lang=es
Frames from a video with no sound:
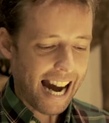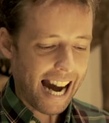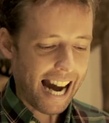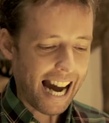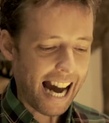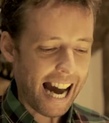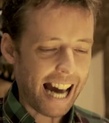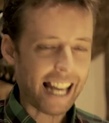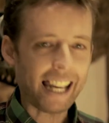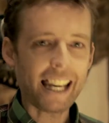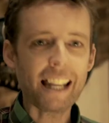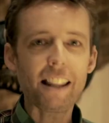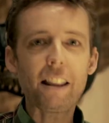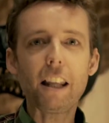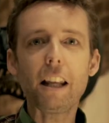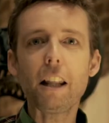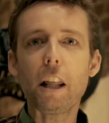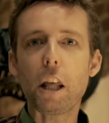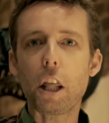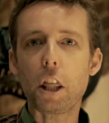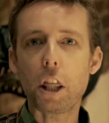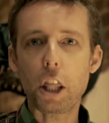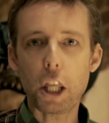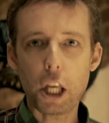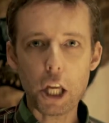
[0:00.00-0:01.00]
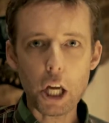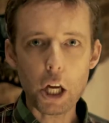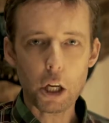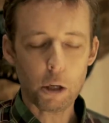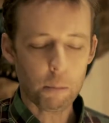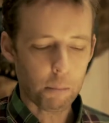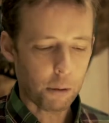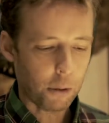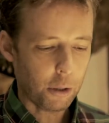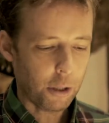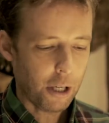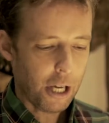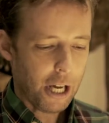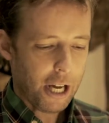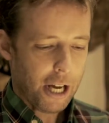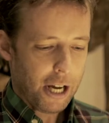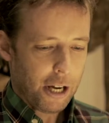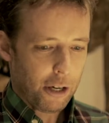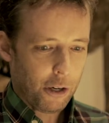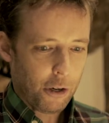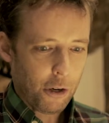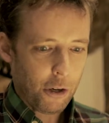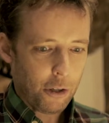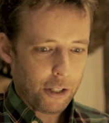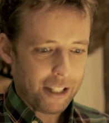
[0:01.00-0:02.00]
Jarete de ciervo
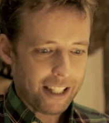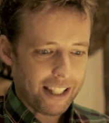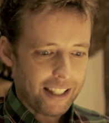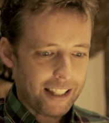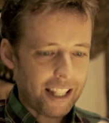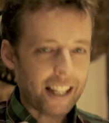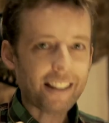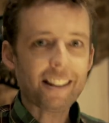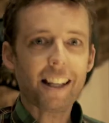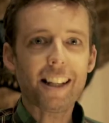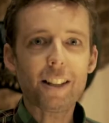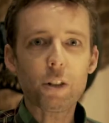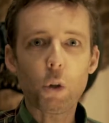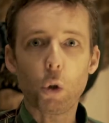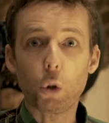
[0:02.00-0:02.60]
con setas